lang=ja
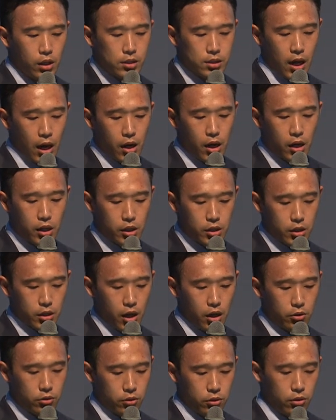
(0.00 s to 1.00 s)
3学期に
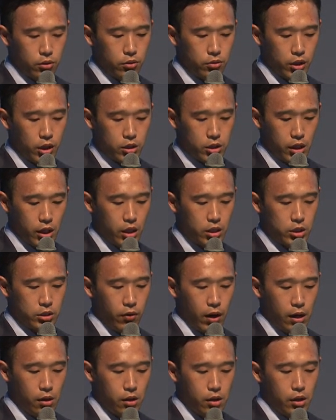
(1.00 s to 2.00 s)
なると同じ英字
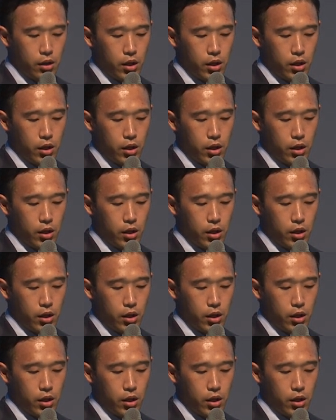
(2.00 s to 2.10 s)
は